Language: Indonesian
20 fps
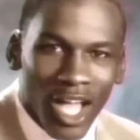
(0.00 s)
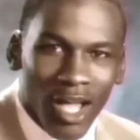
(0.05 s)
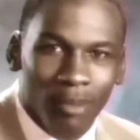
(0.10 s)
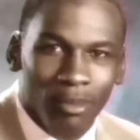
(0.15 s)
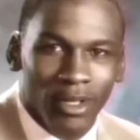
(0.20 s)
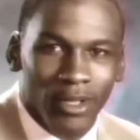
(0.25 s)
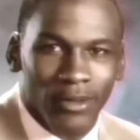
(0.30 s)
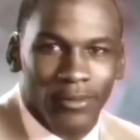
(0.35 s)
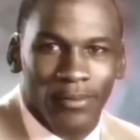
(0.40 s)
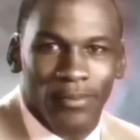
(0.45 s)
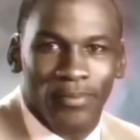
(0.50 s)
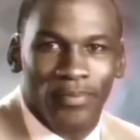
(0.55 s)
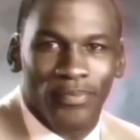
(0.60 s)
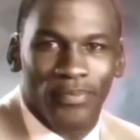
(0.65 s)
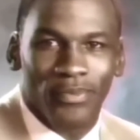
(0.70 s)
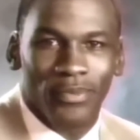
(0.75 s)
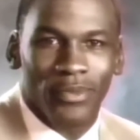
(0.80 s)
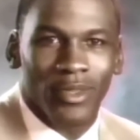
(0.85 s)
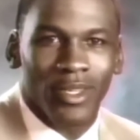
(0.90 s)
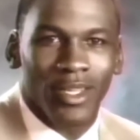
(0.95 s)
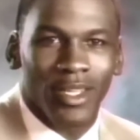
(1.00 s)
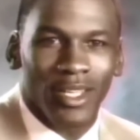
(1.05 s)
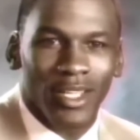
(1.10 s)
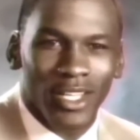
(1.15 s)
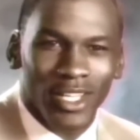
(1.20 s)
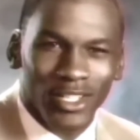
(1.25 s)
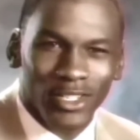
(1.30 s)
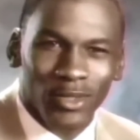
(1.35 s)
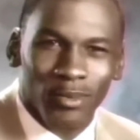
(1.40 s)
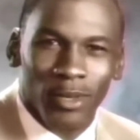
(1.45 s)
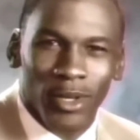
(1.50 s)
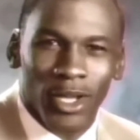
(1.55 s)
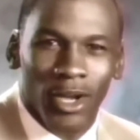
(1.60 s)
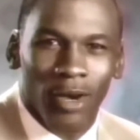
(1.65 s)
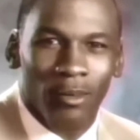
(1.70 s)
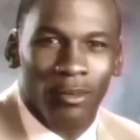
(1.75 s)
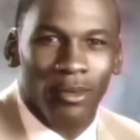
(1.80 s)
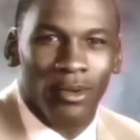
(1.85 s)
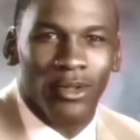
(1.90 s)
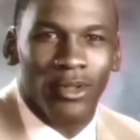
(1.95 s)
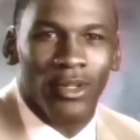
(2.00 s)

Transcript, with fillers: stop it get some help